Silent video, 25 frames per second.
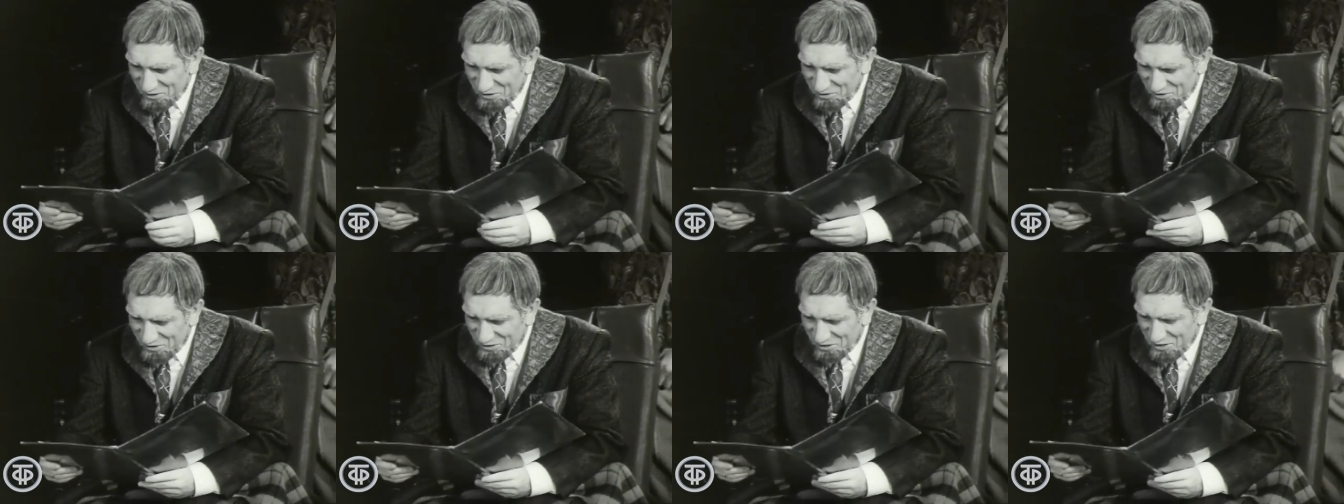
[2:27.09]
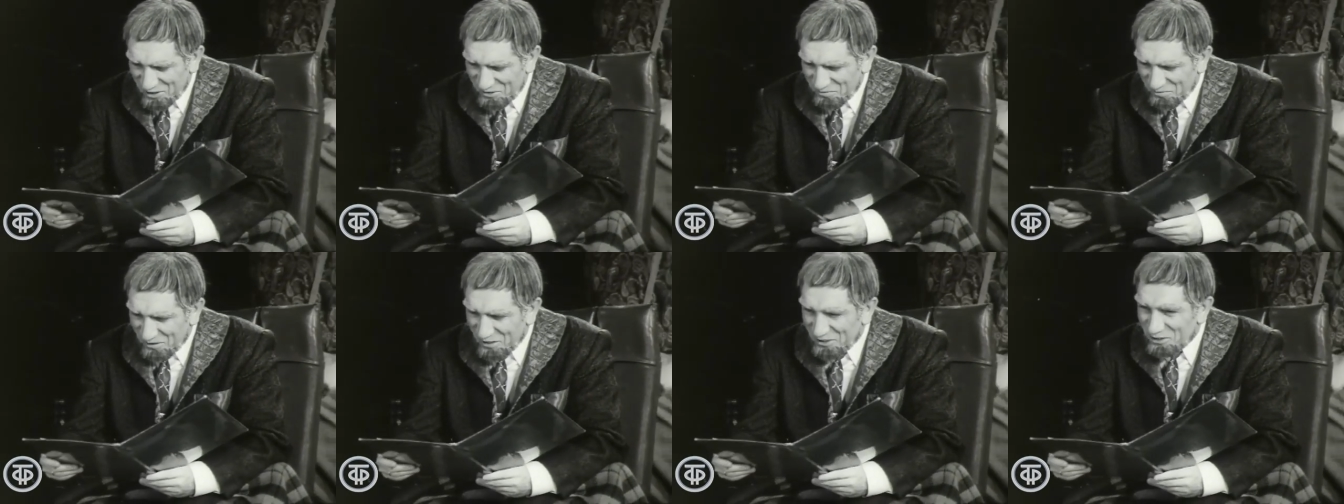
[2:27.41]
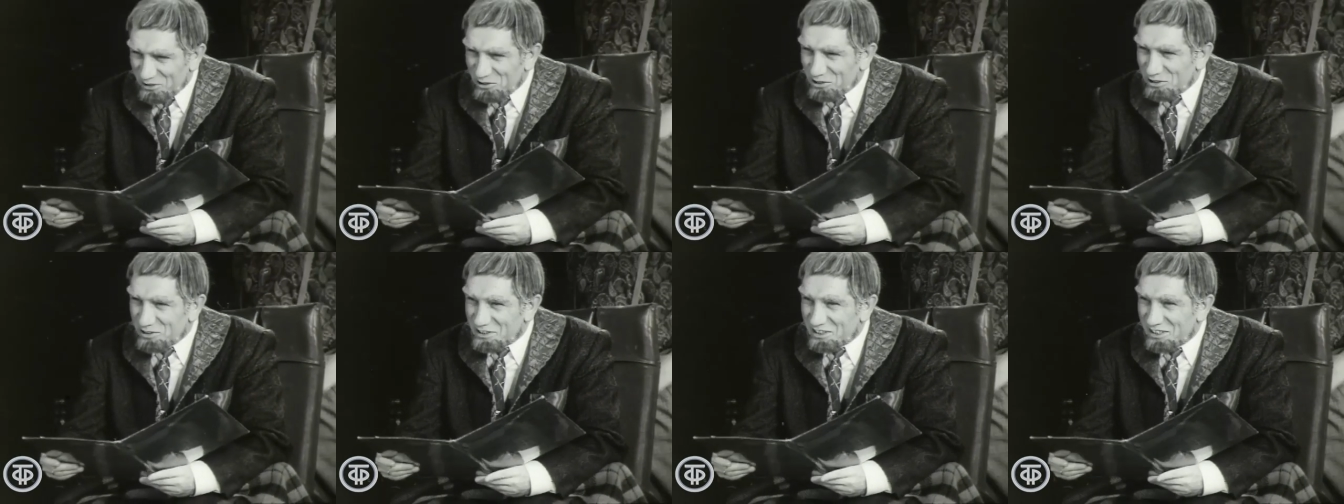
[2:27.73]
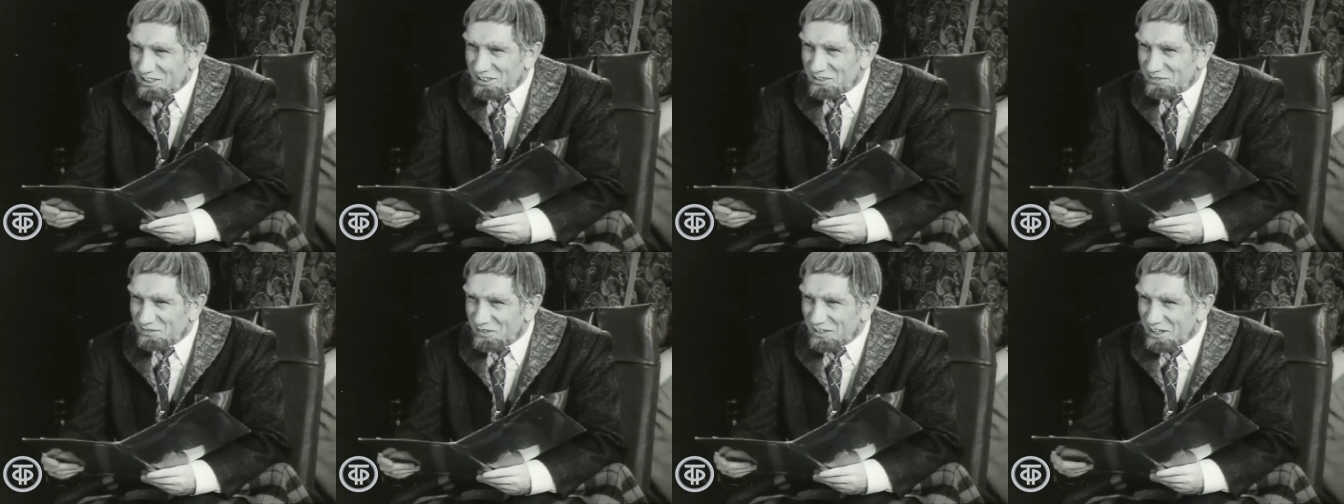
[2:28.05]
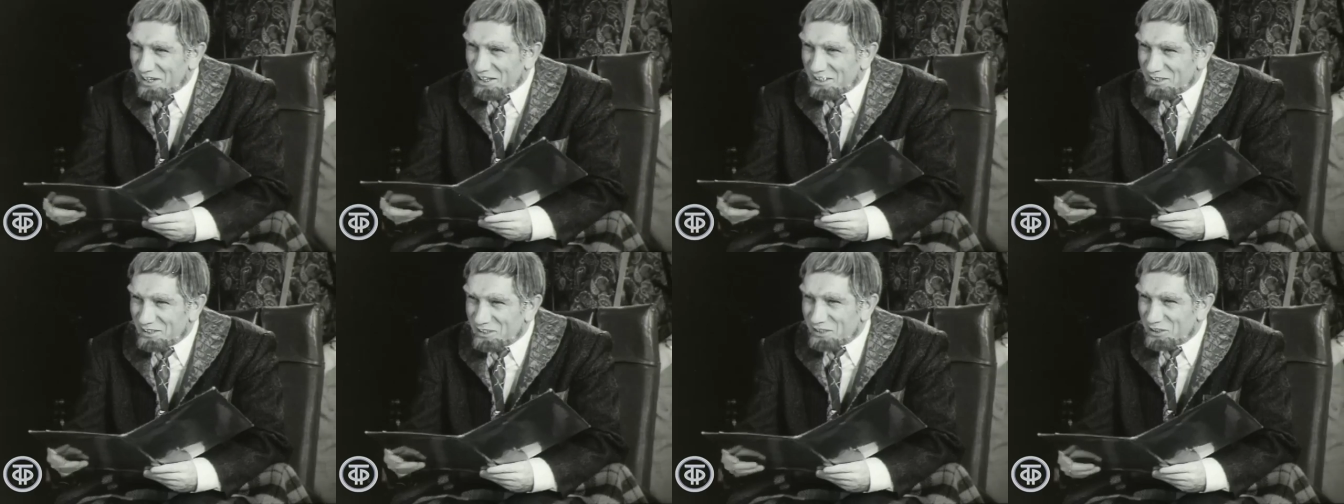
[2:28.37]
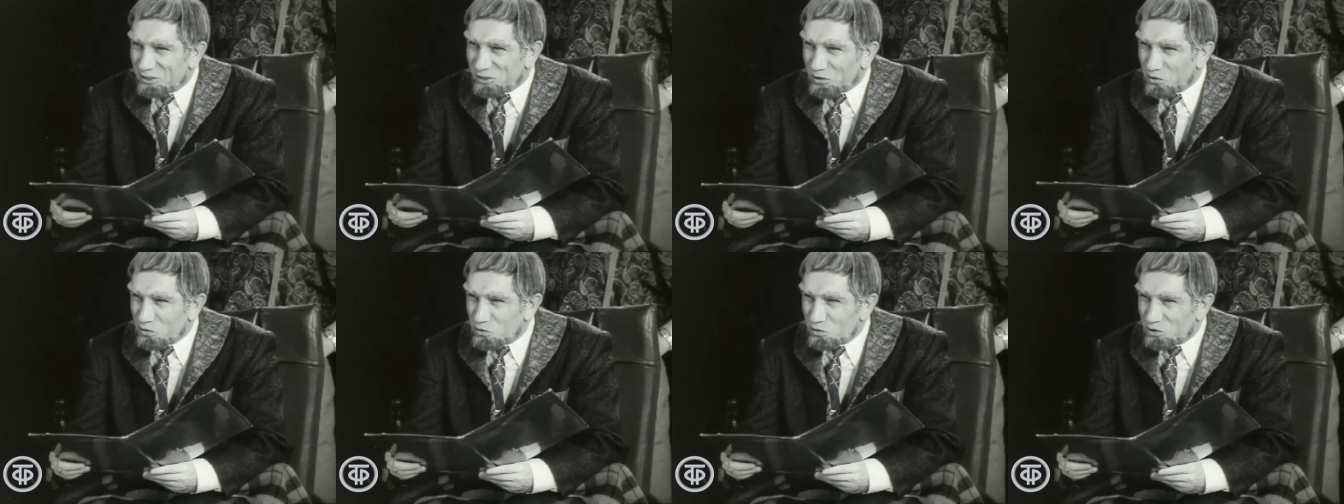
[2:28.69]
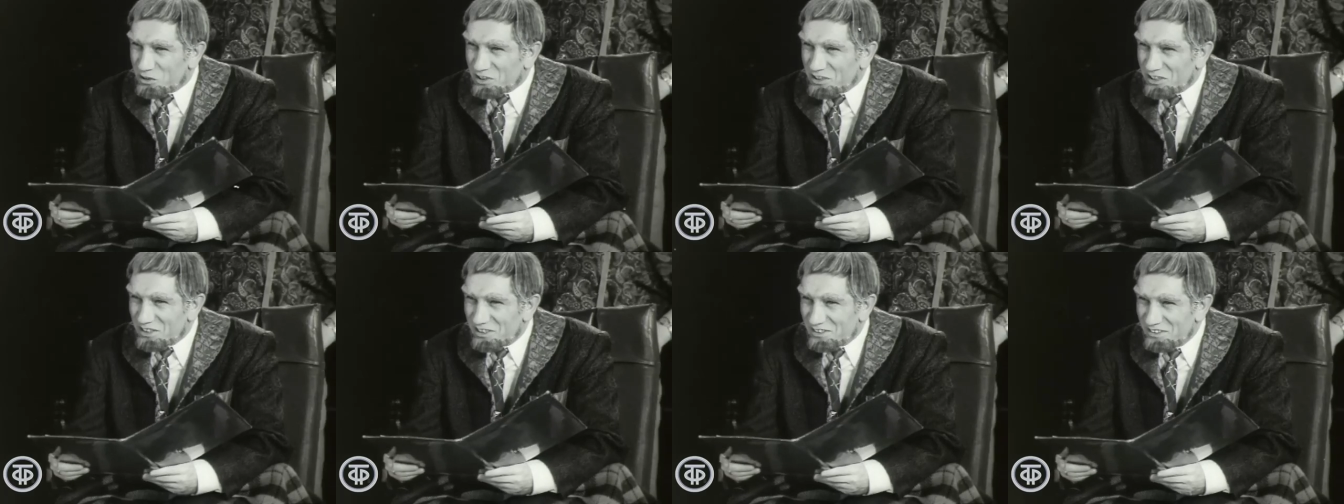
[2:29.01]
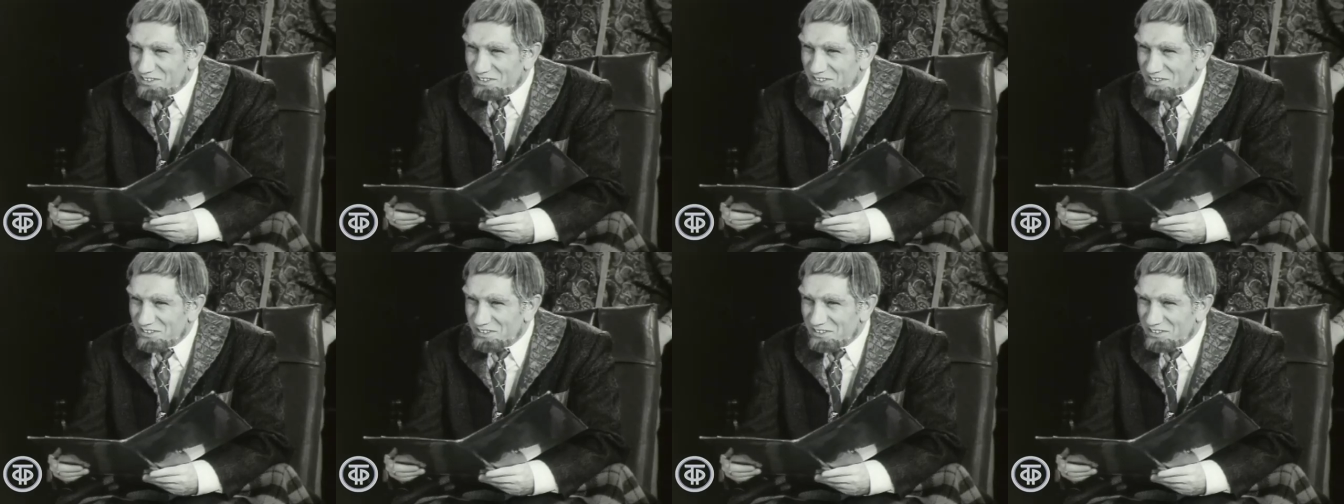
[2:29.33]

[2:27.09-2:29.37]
Но ты не пойдешь на этот вариант, ты трус.